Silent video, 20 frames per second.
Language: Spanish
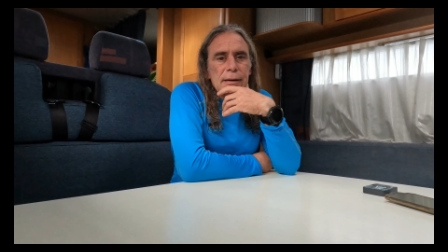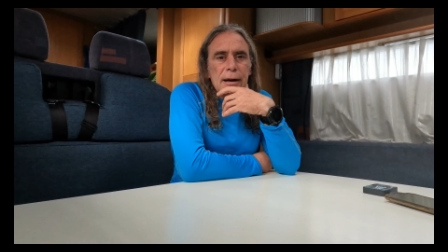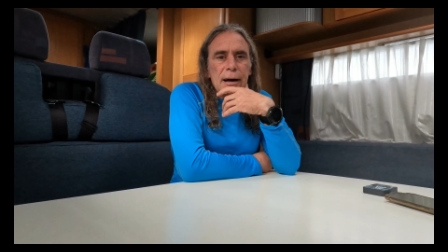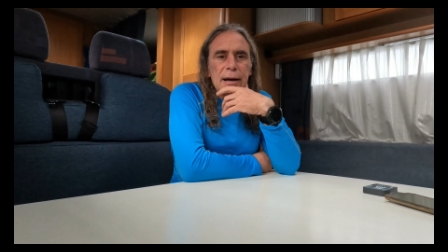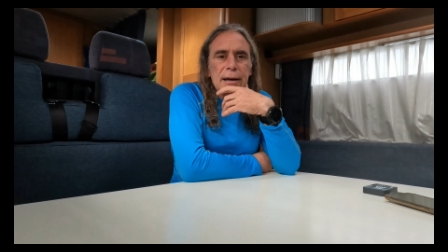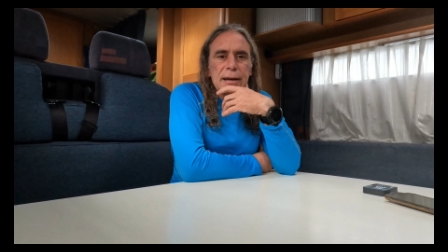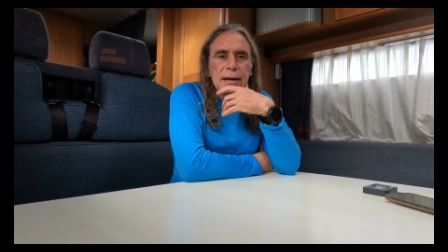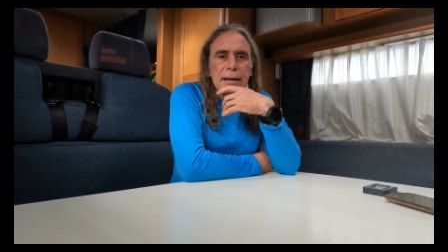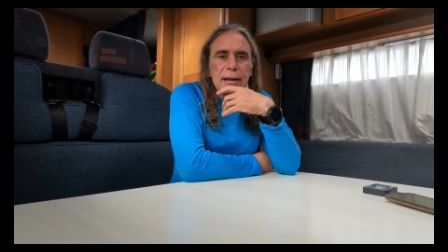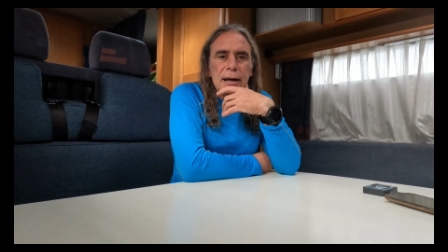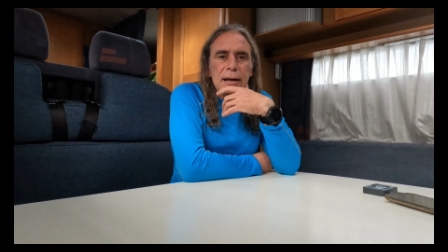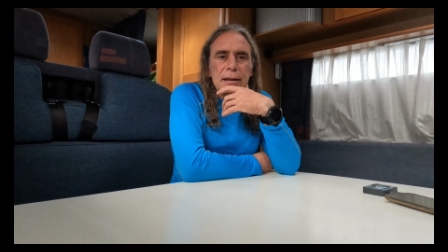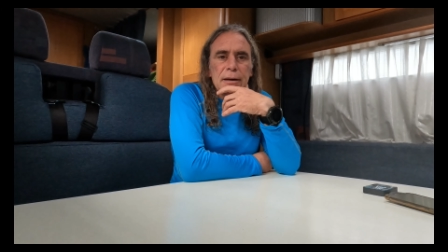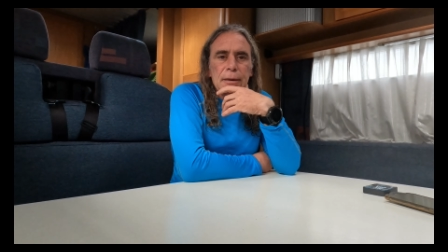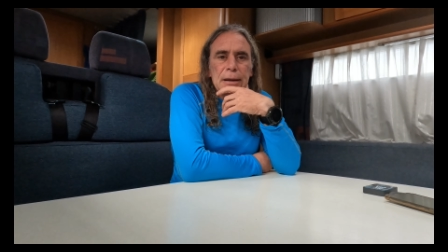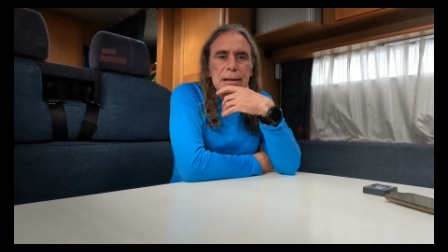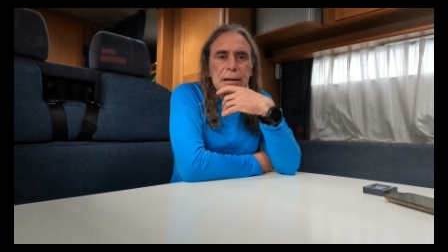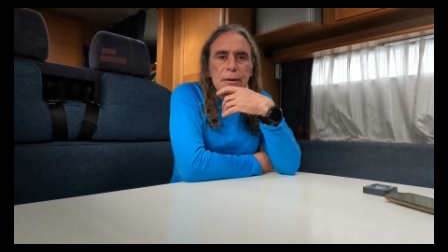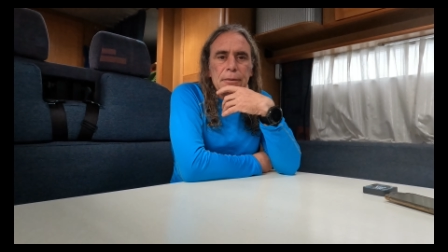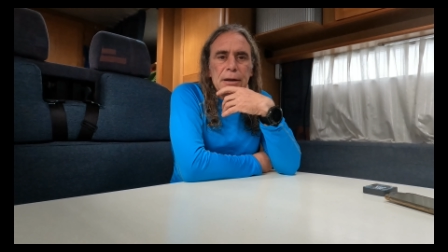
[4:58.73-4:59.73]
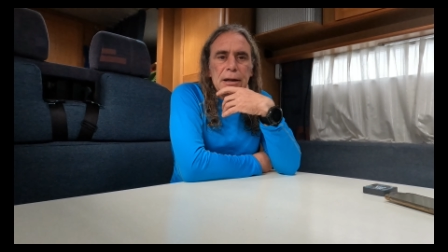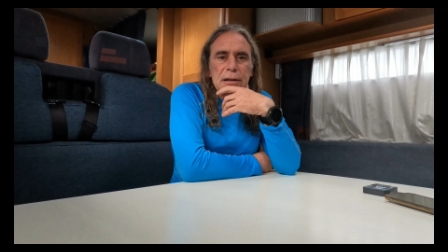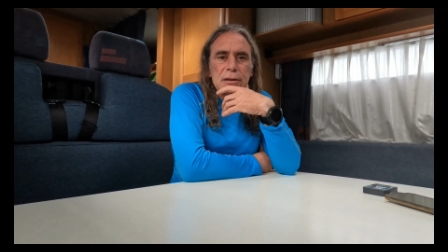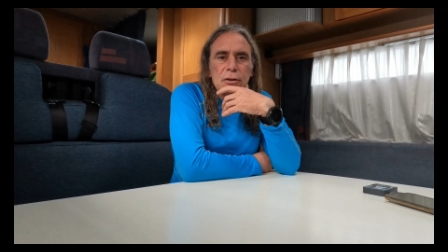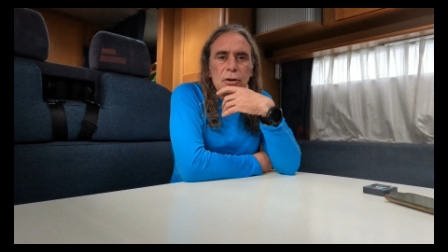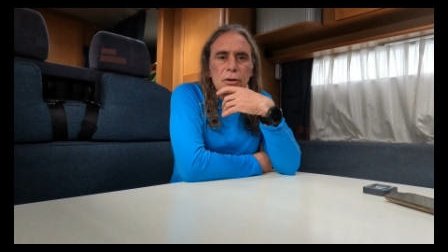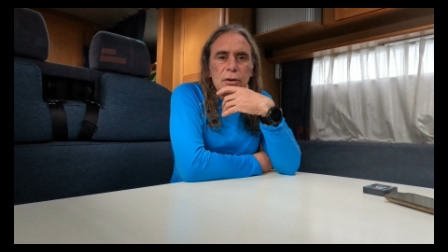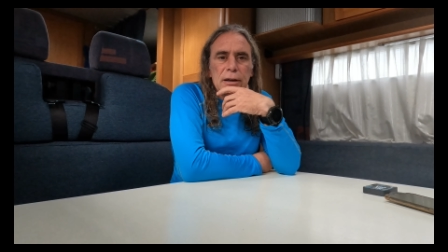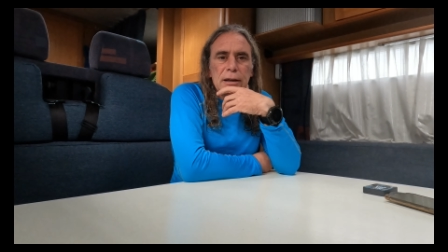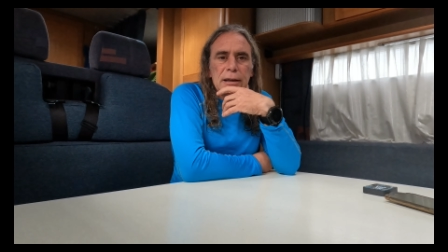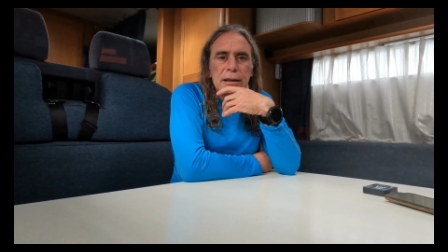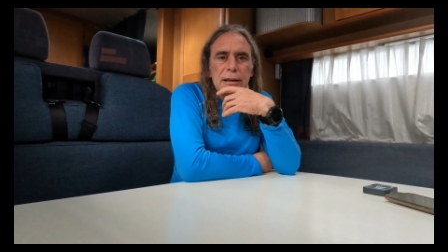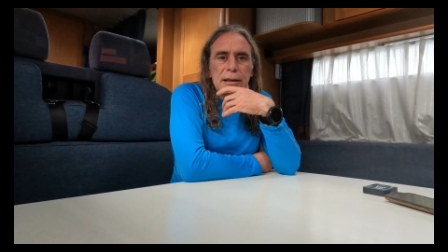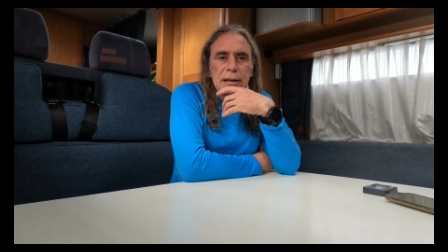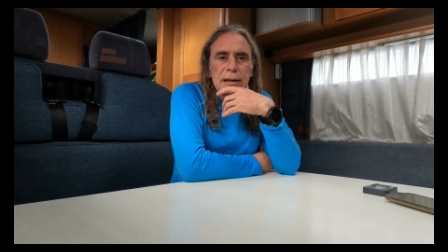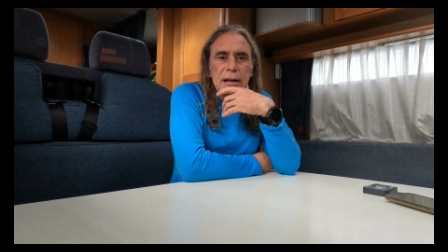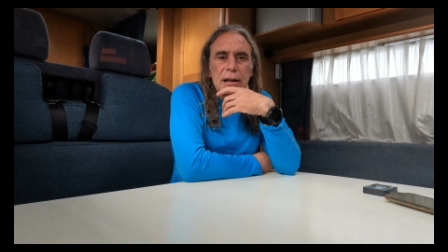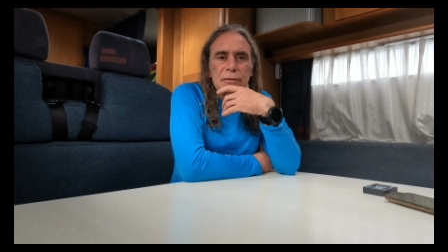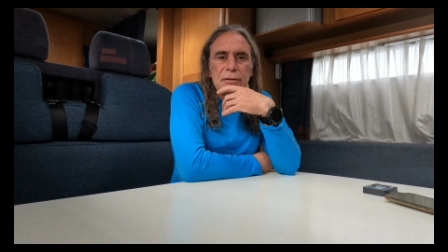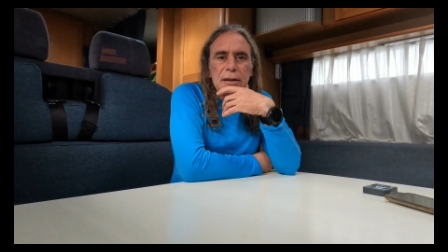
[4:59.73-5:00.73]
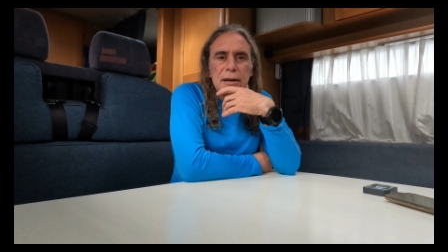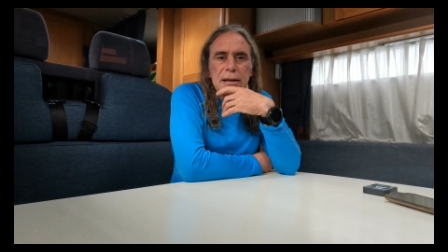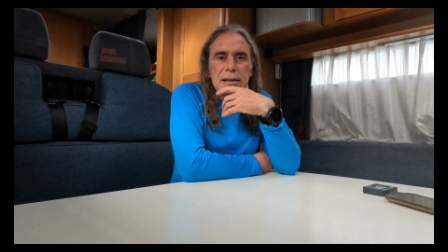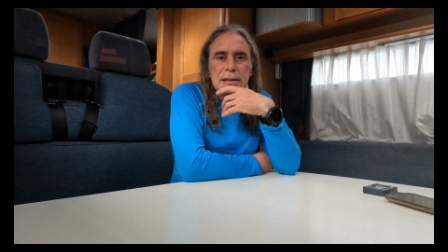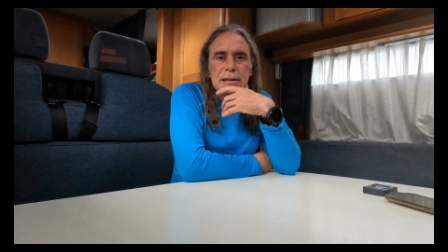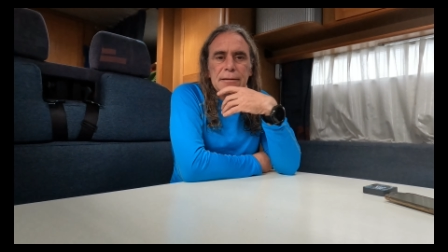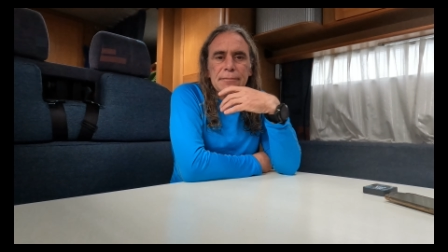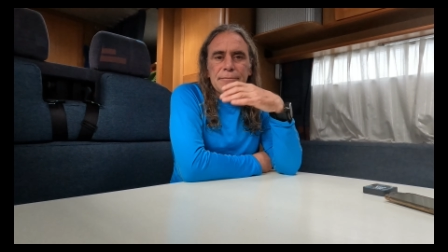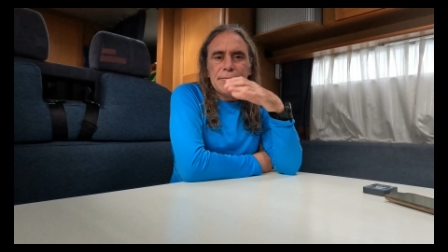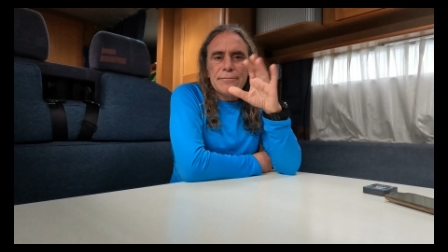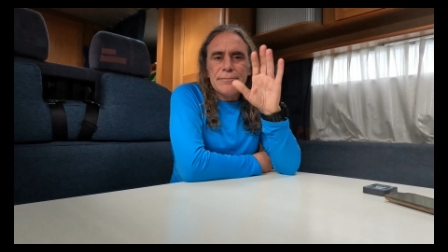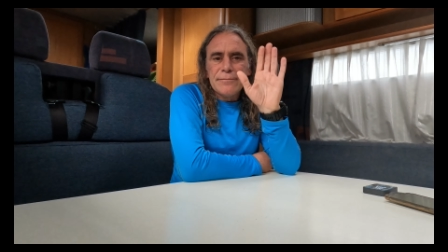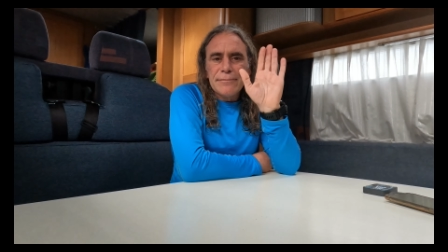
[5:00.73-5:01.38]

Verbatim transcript: Ahí queda, debate abierto y gracias.